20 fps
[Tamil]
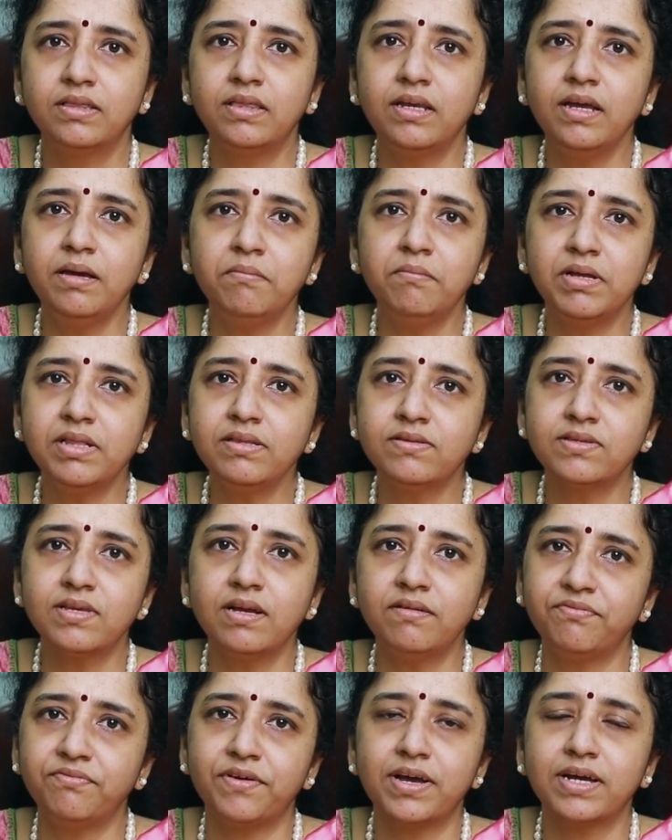த்ரீ மித்ஸ்
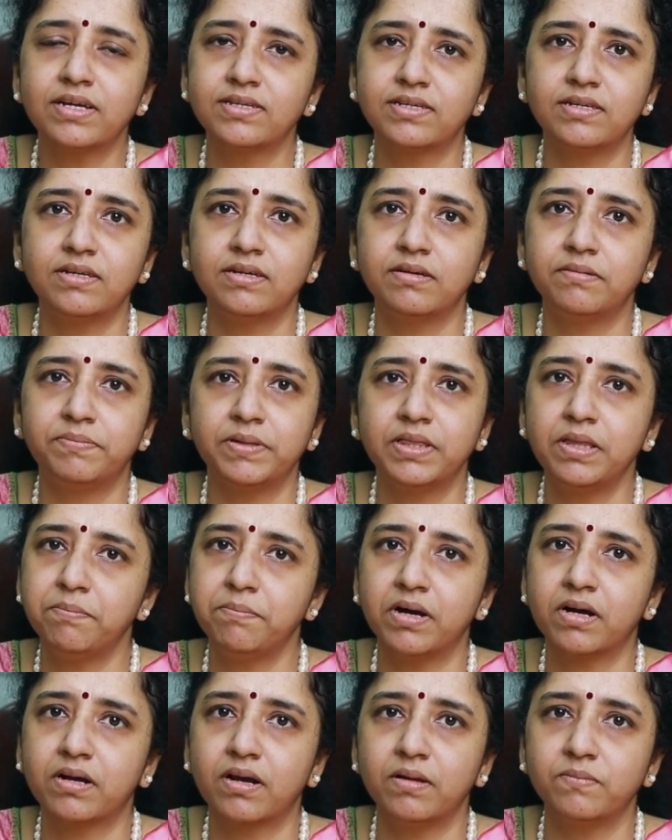அண்ட் ஃபேக்ட்ஸை பற்றி
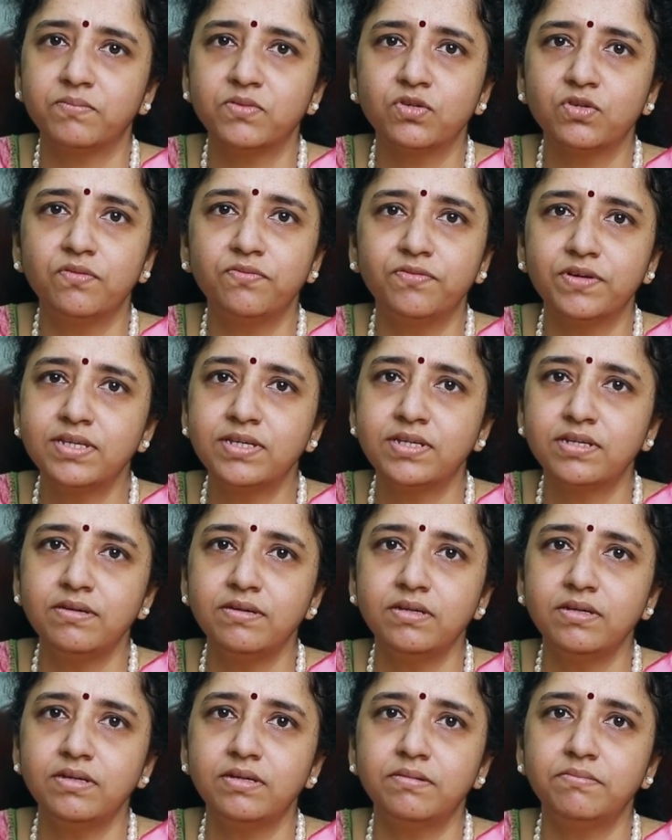பார்க்கலாம் ஸோ
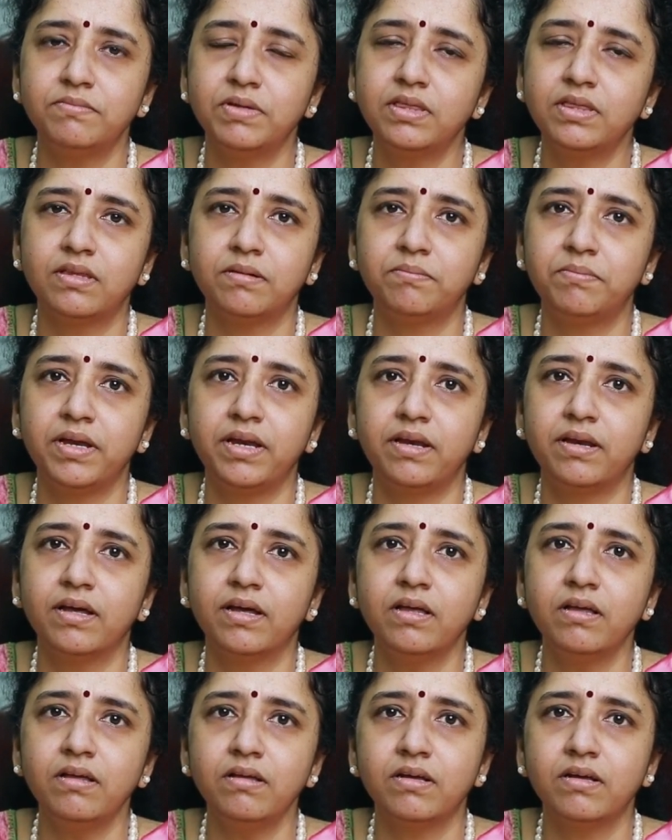ஃபஸ்ட்டு மித் அப்படின்னா